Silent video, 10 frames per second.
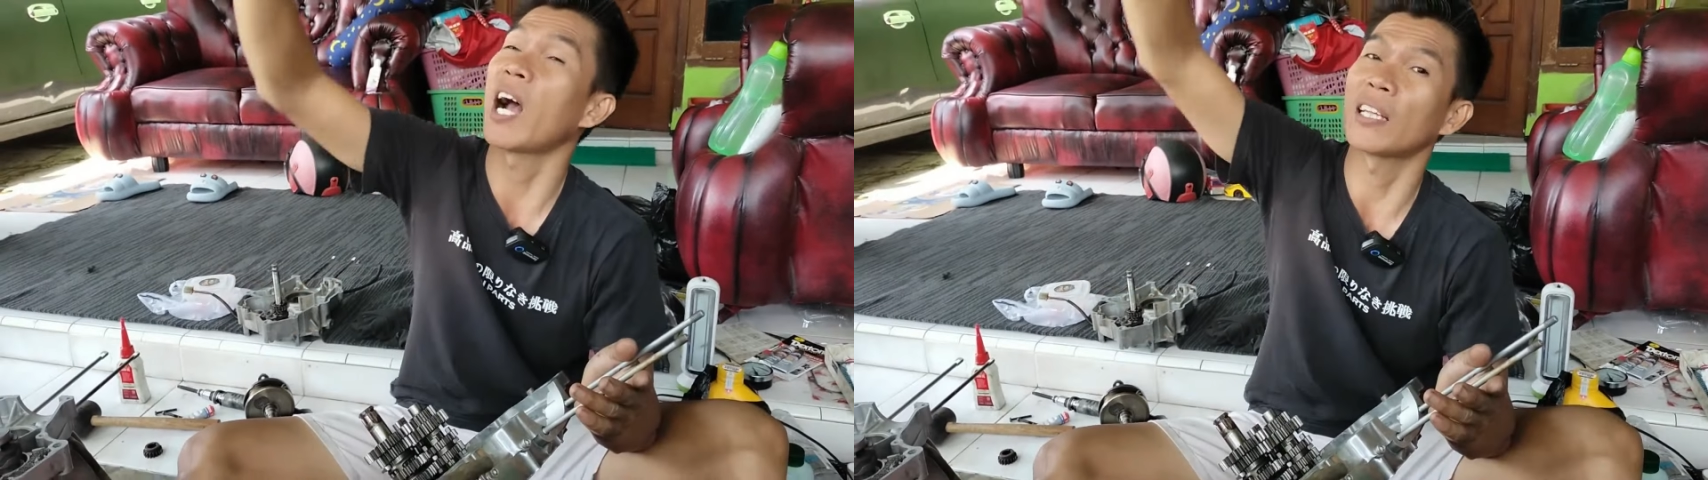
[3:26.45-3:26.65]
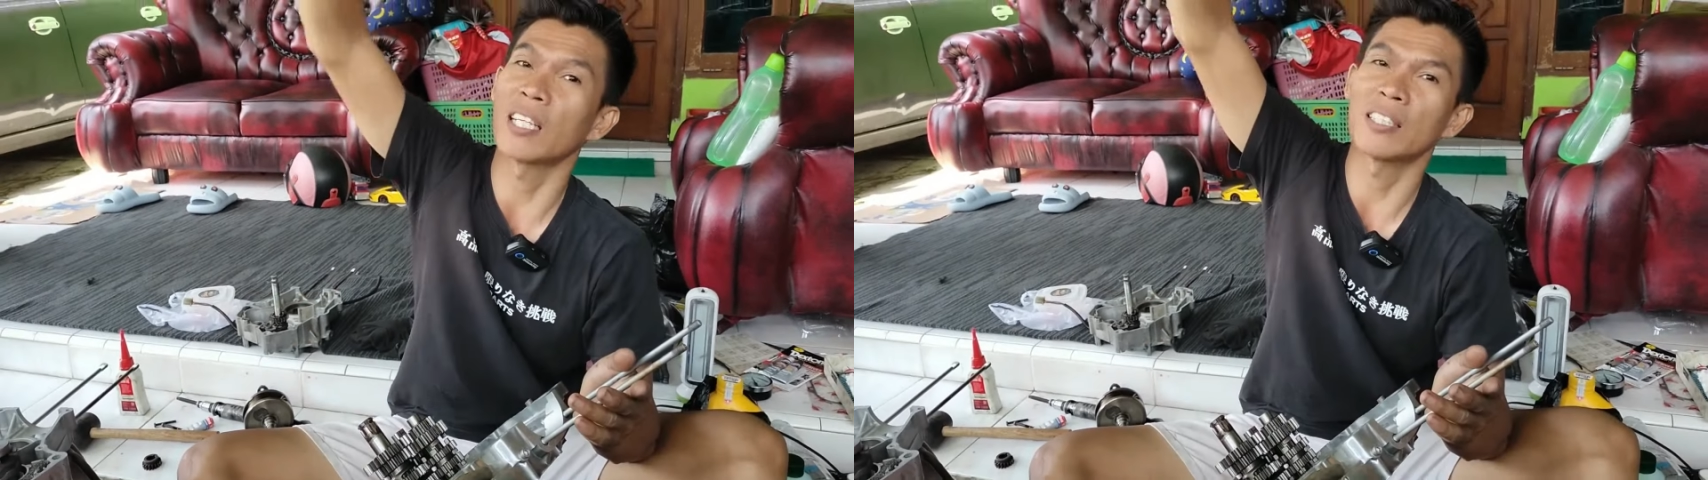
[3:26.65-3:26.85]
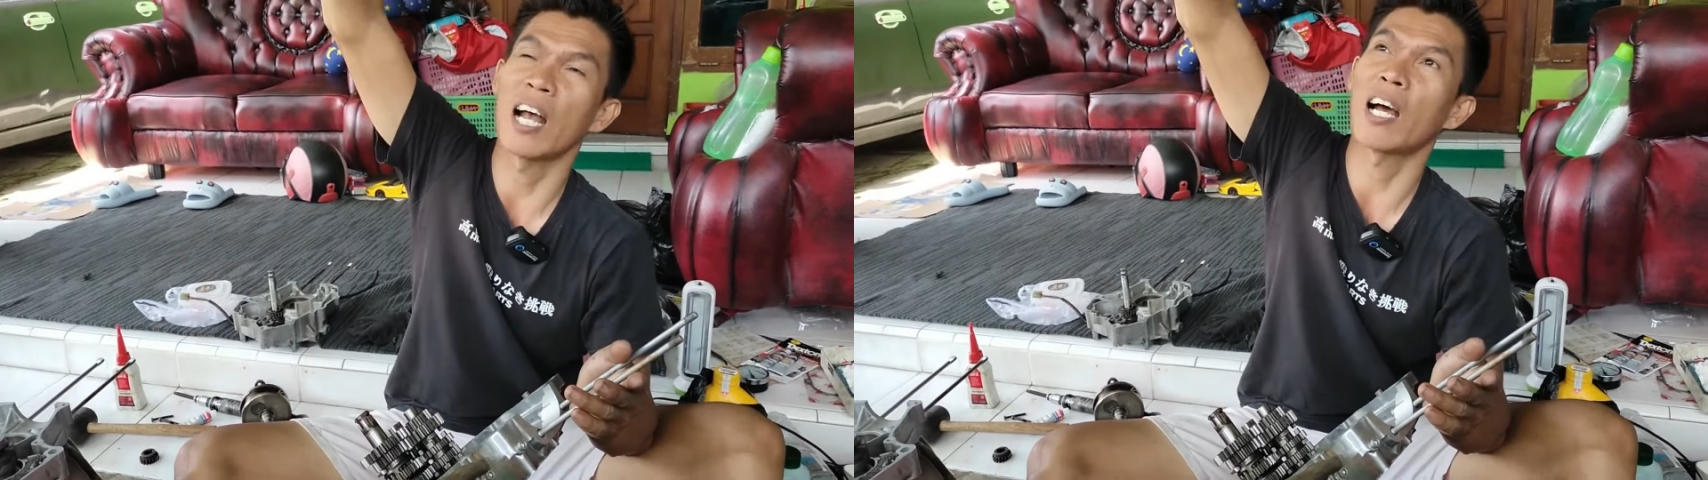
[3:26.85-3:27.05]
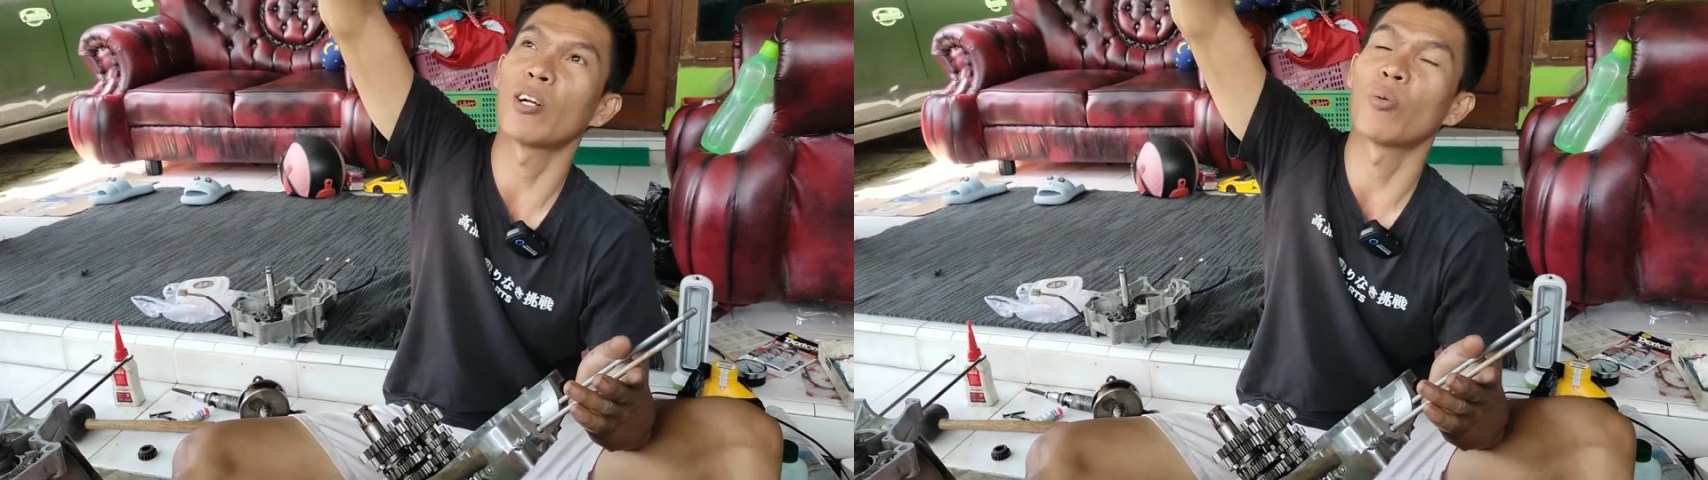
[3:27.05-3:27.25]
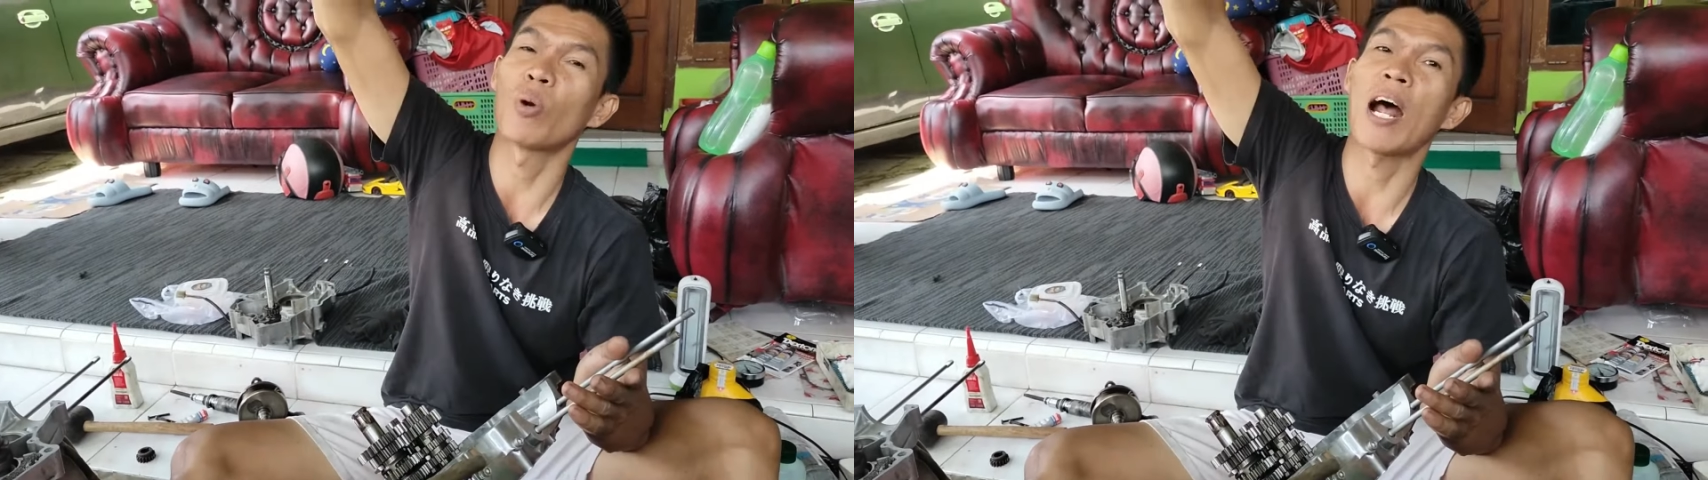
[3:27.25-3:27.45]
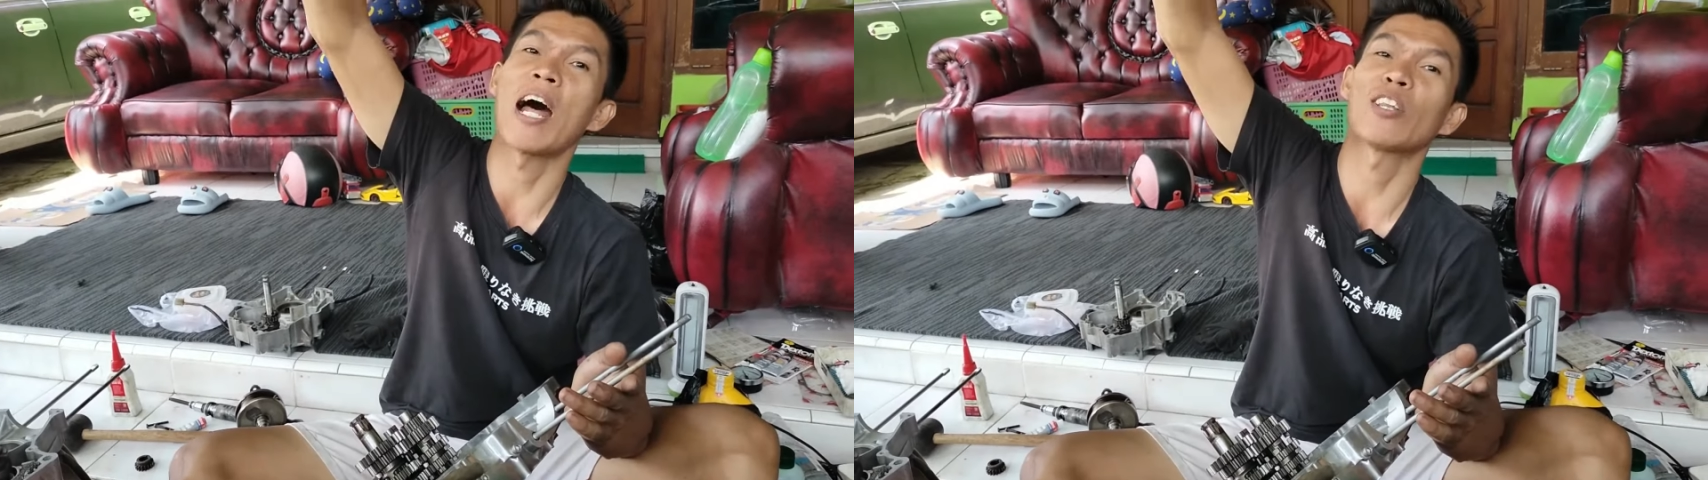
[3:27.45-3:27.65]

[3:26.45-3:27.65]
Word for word: ke atasnya akan kurang